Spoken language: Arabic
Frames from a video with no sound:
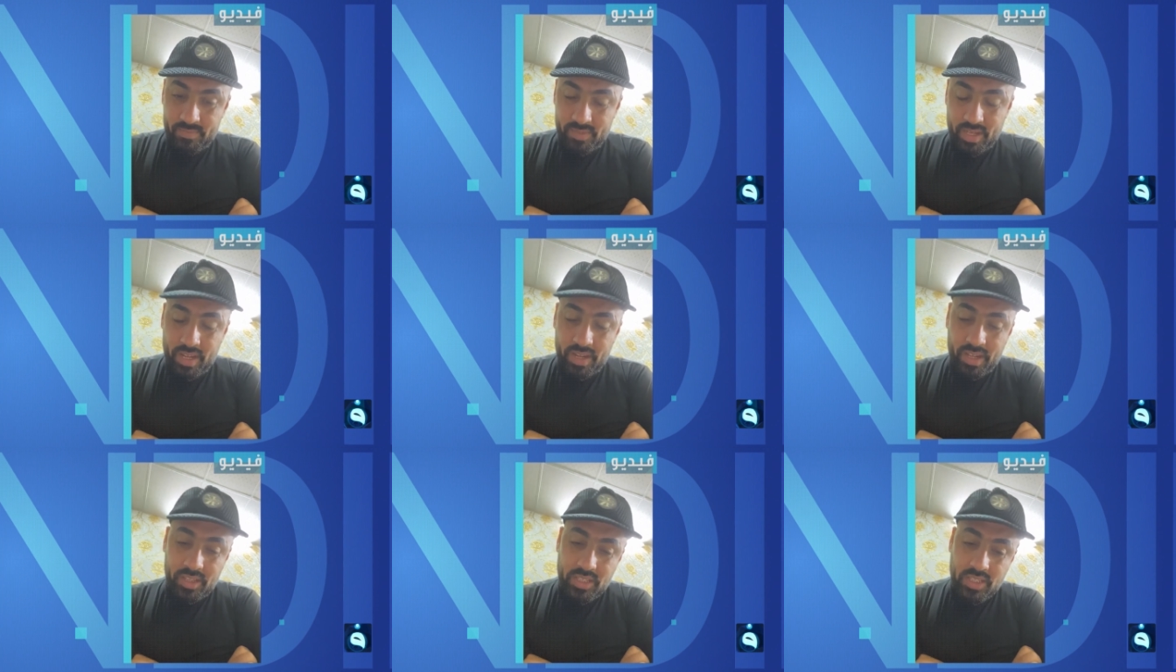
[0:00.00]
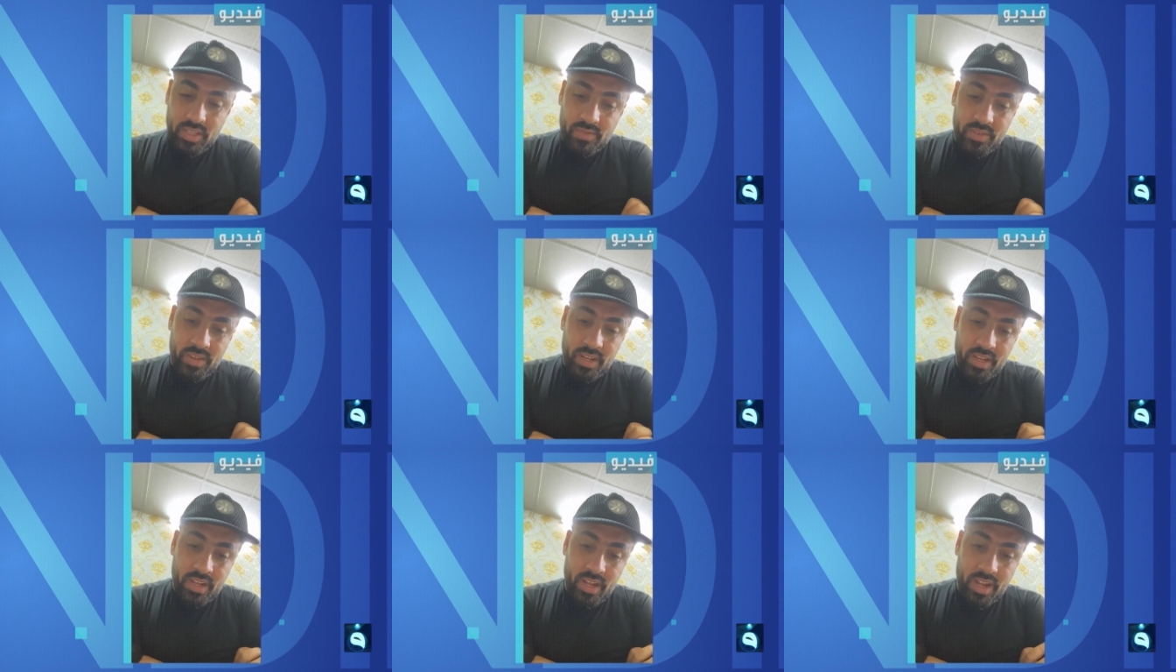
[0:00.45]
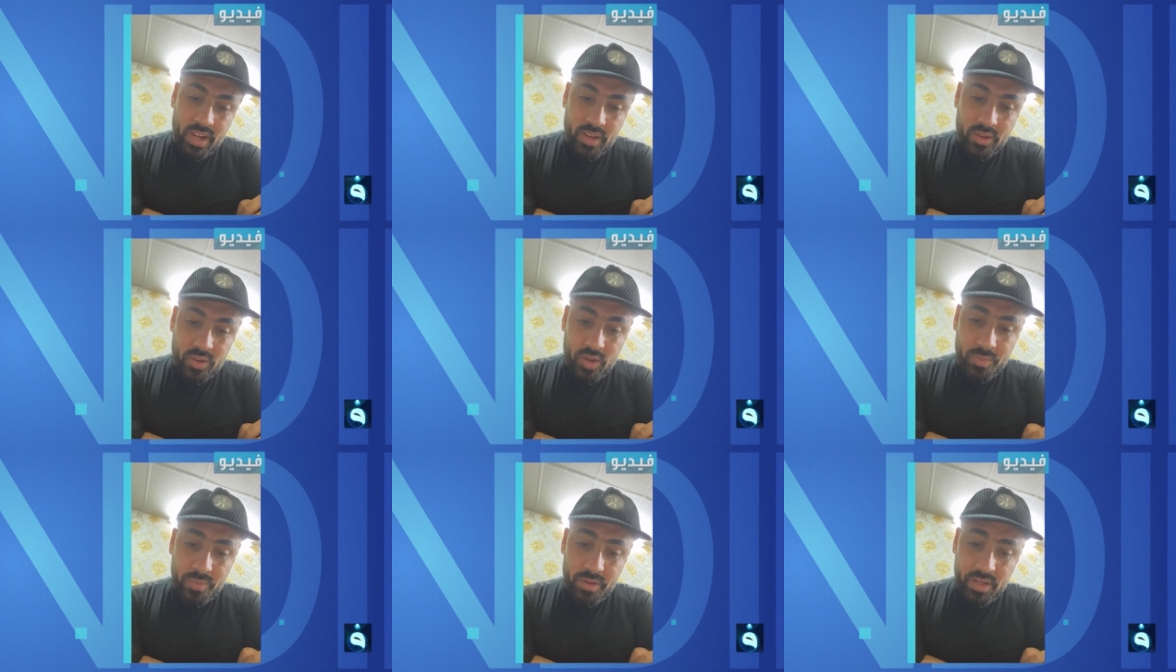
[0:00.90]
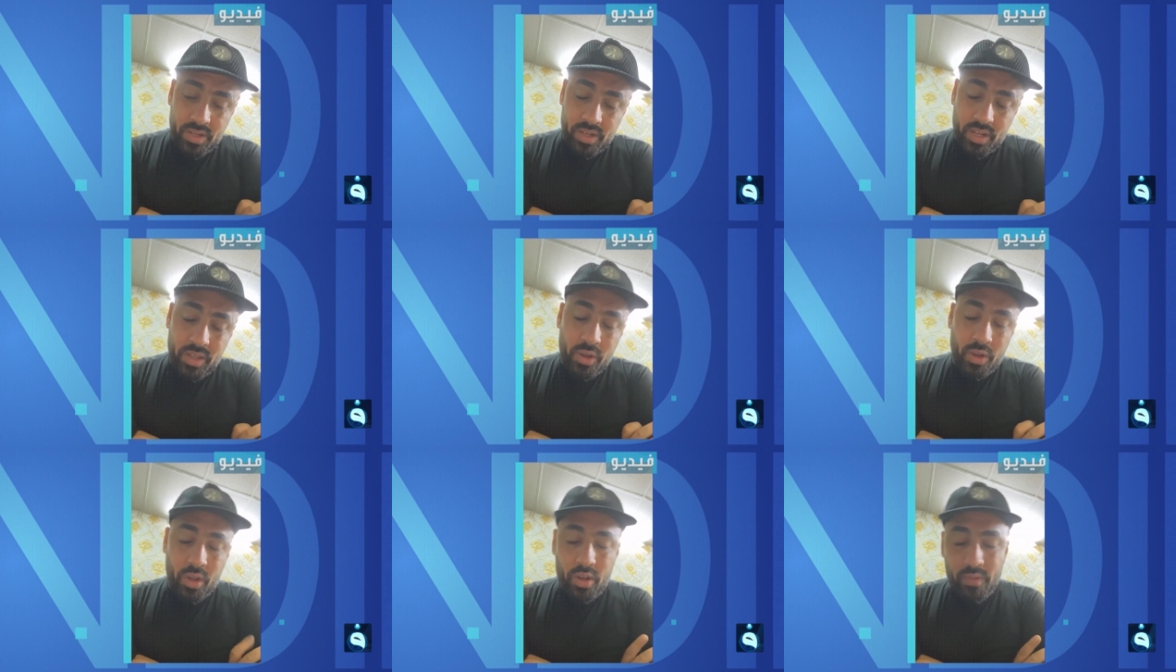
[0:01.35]
يعني اكتشفنا احنا هاي اليومين
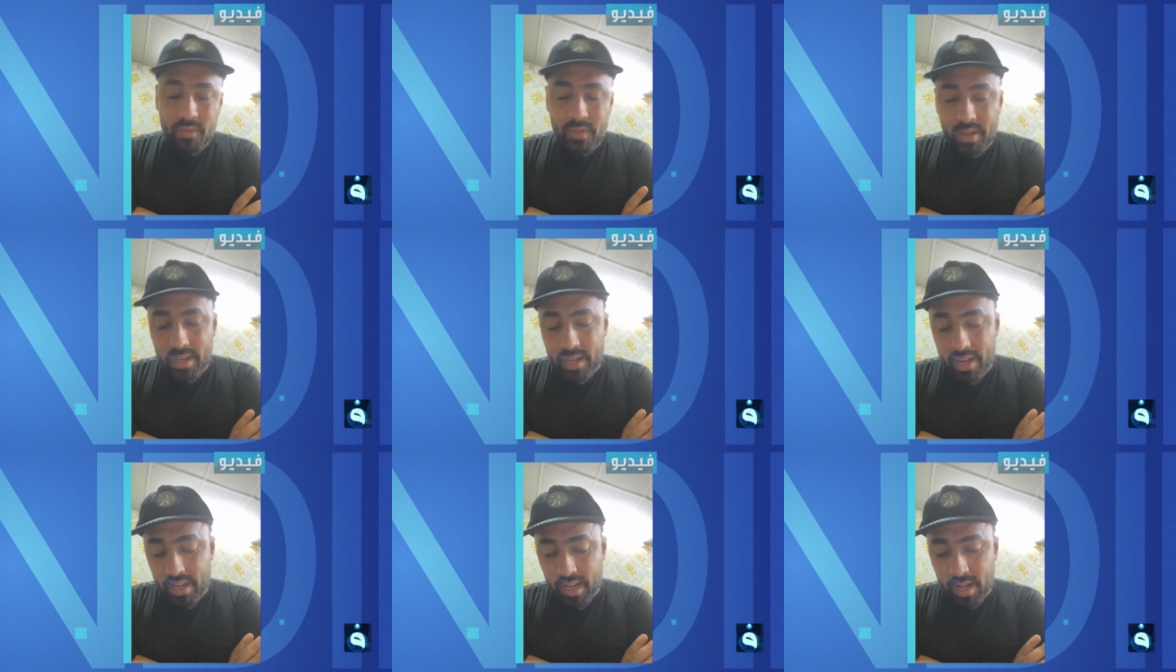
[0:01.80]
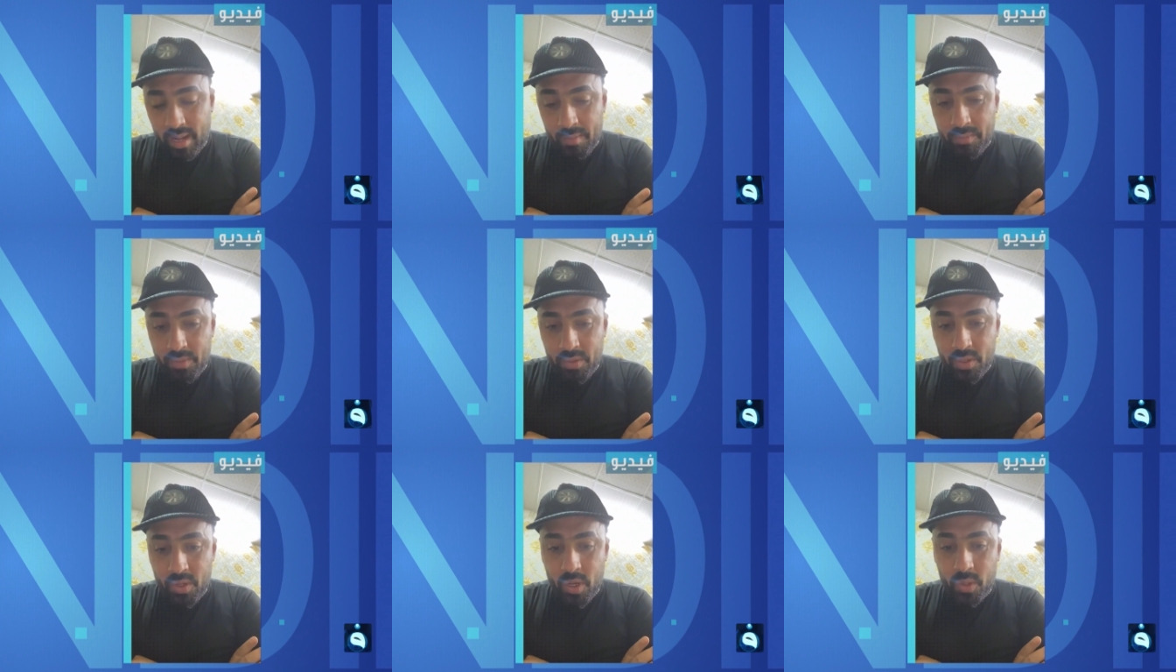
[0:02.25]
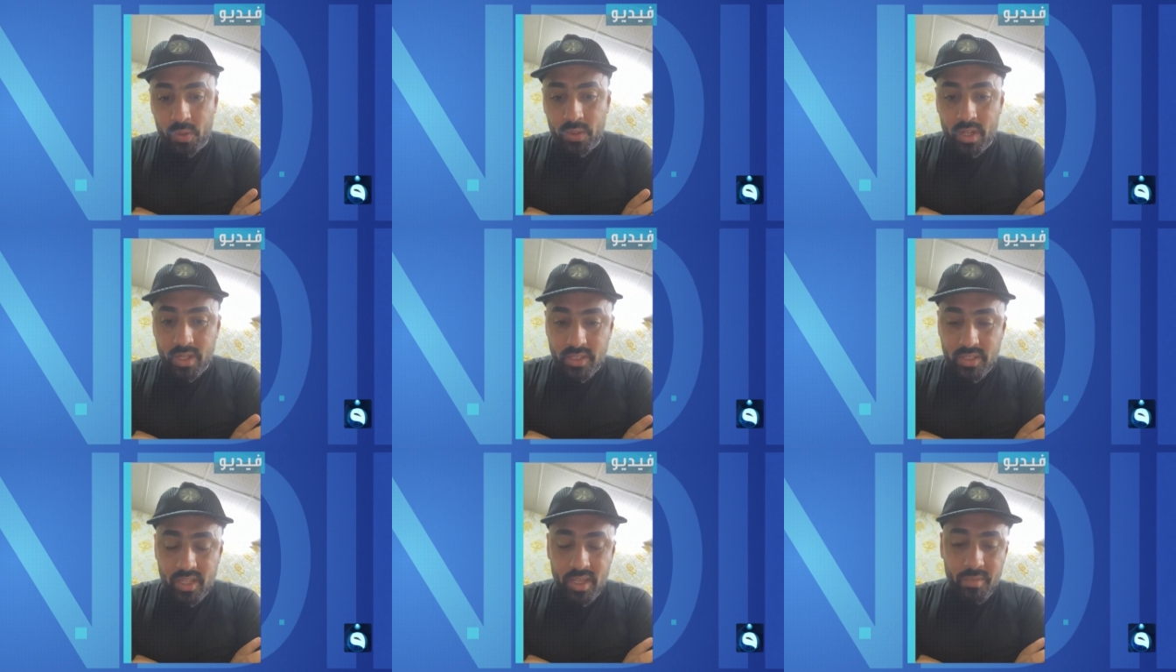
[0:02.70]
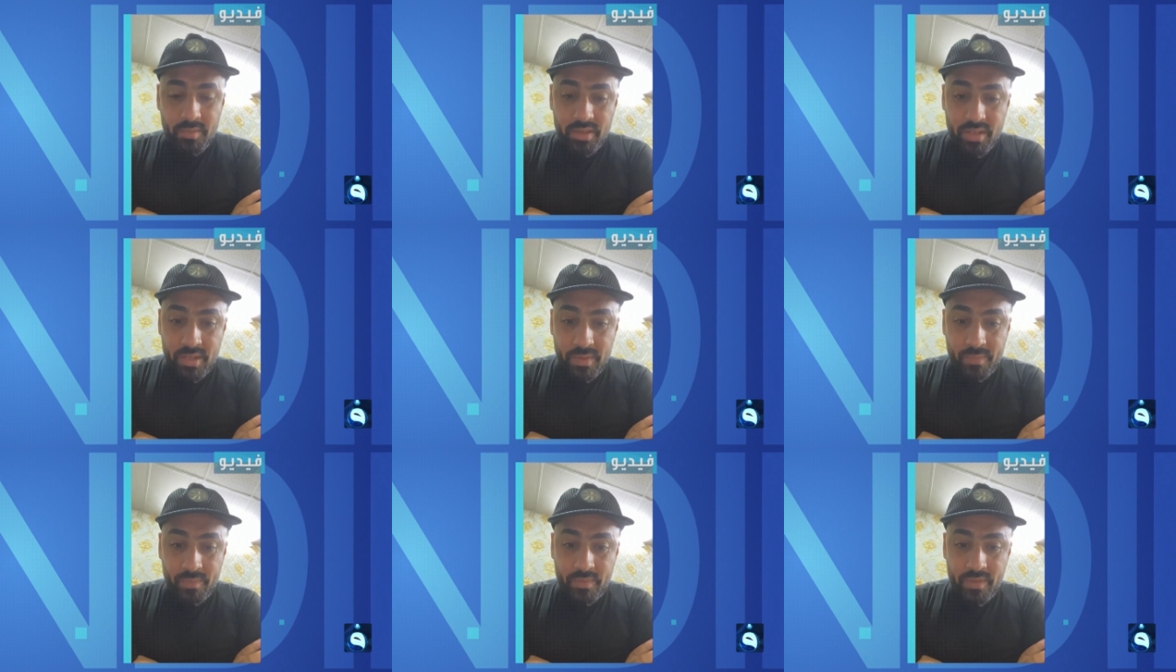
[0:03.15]
احنا نعرف لله الحمد انه اكو ناس
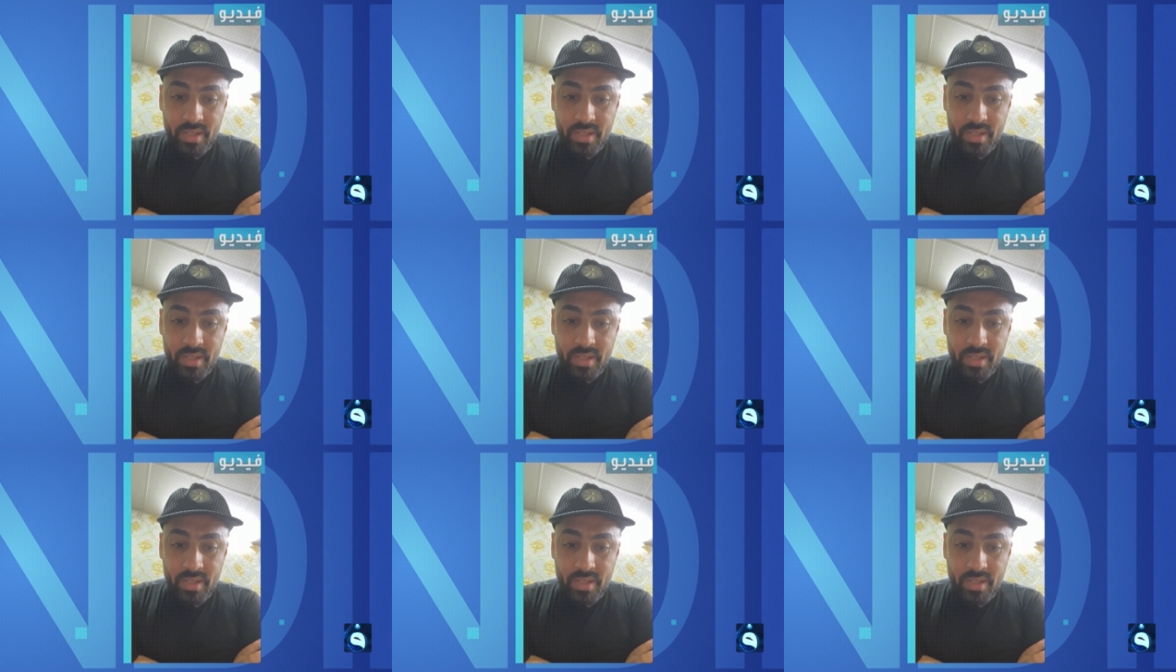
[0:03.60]
تحبنا